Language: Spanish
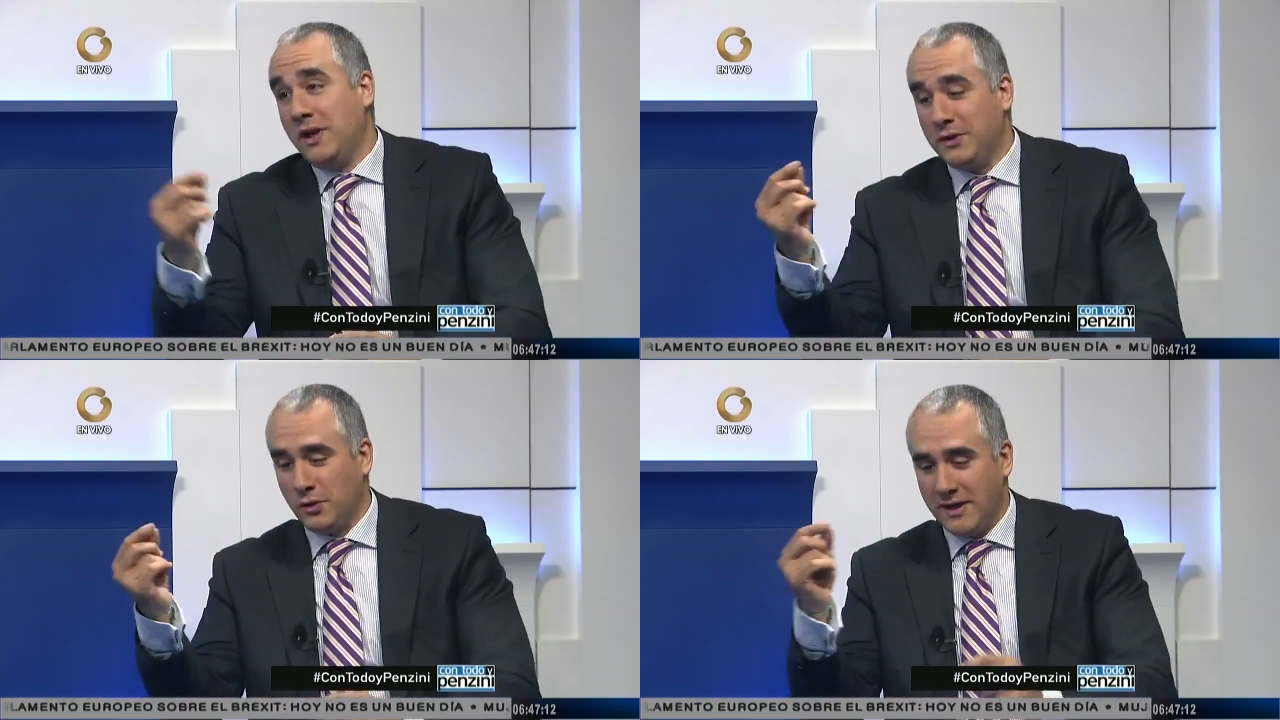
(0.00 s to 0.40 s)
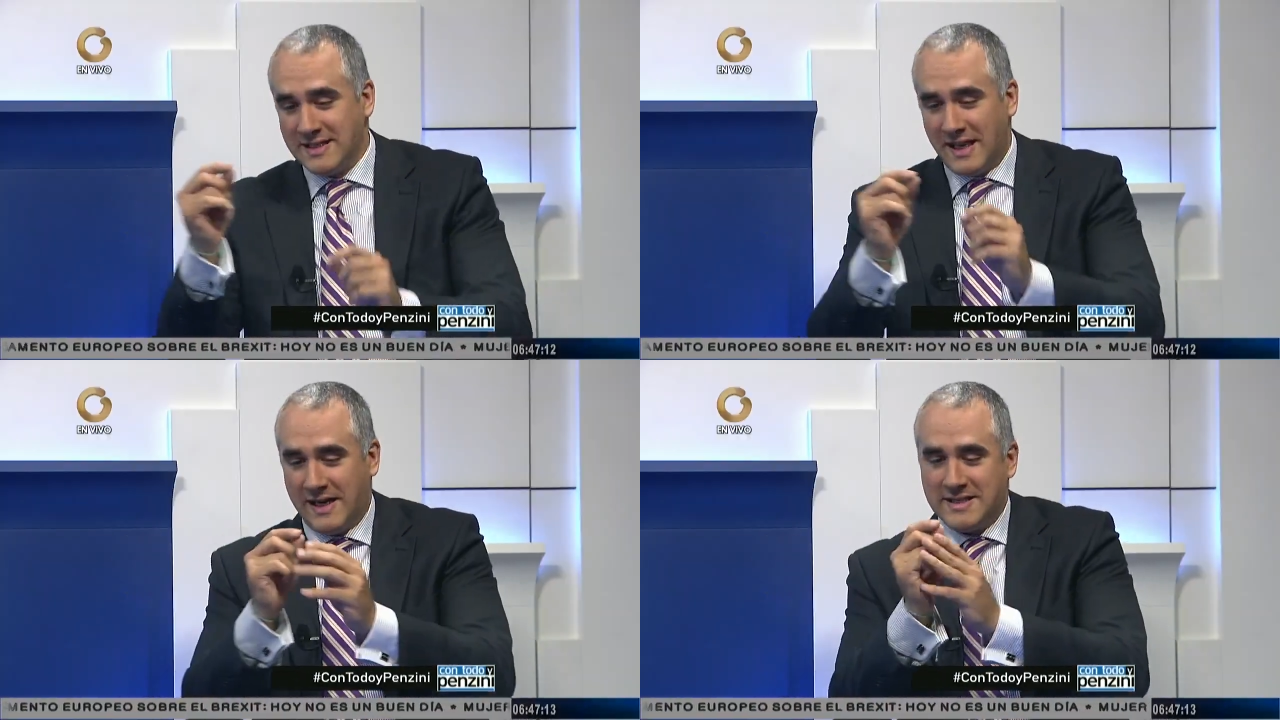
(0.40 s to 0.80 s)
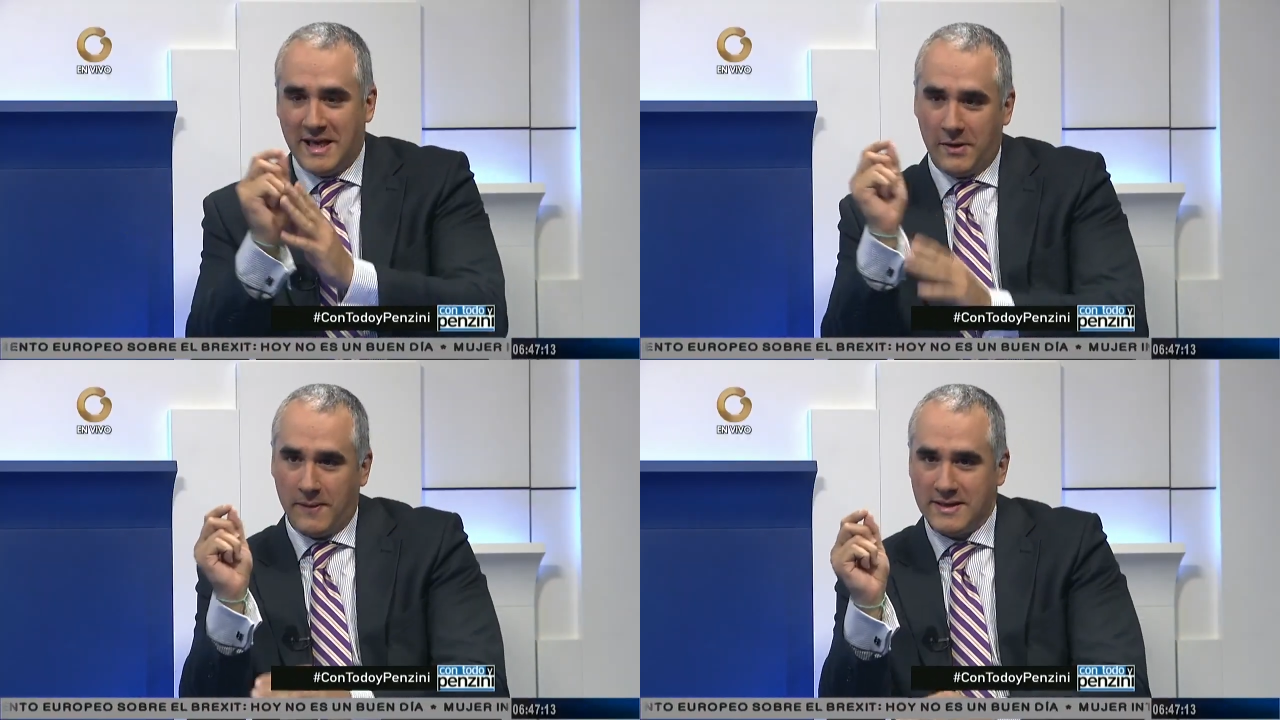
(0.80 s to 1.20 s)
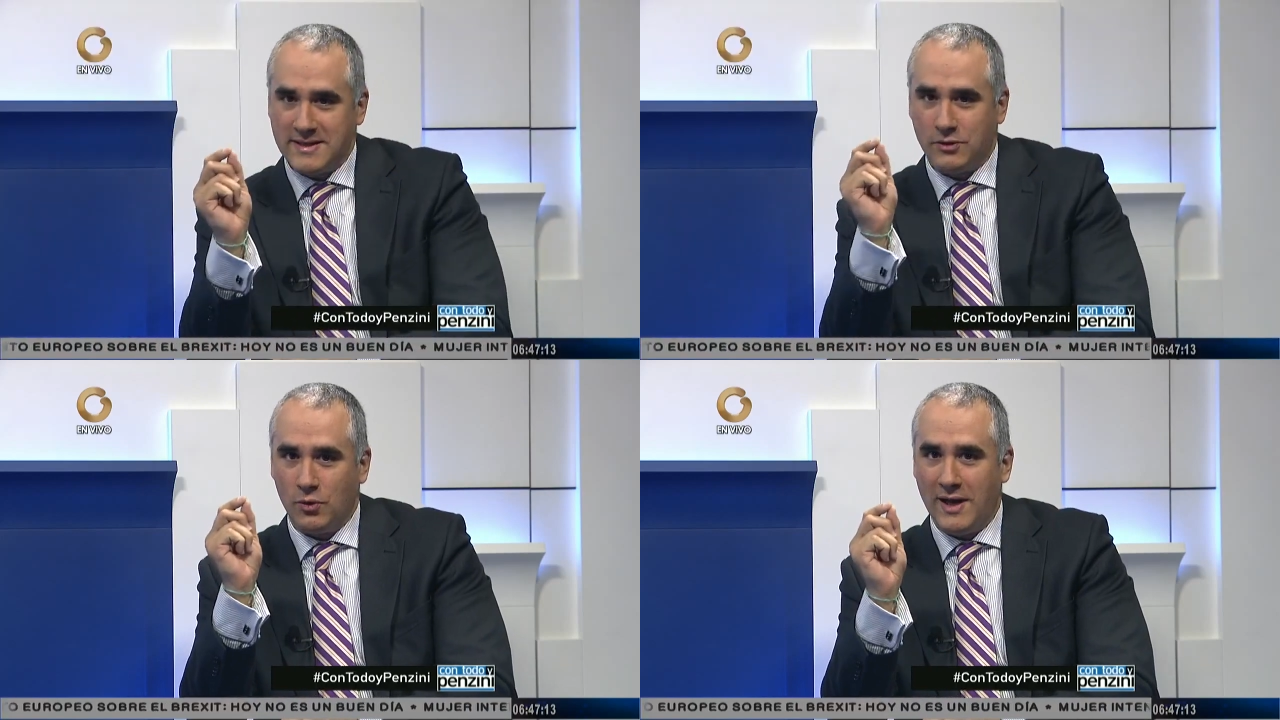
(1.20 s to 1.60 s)
un dato. Esas reservas,
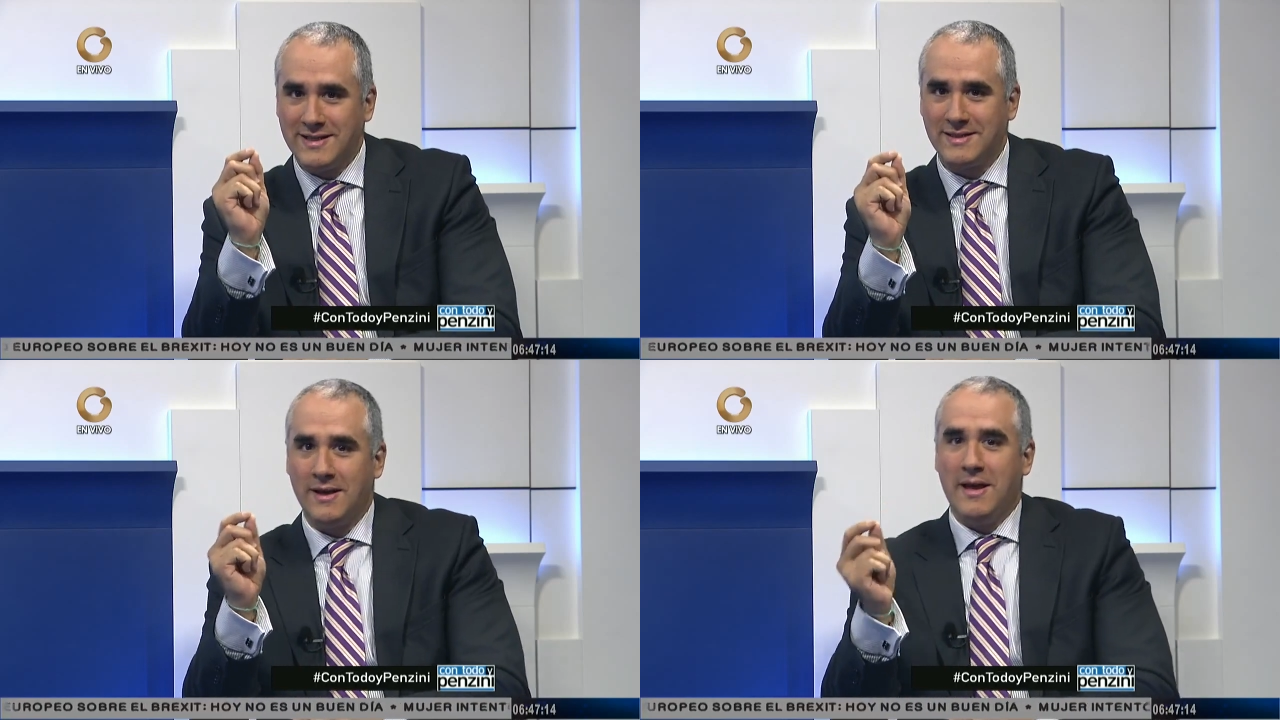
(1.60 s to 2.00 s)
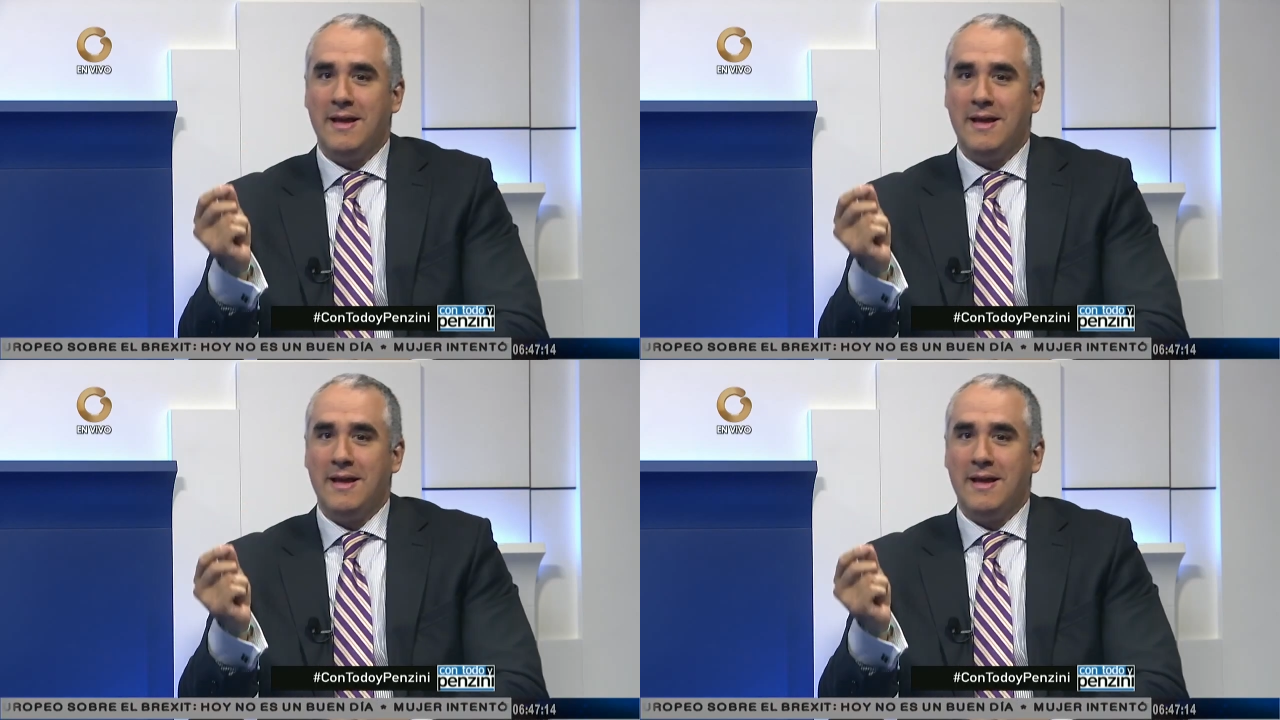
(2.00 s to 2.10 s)
si tú las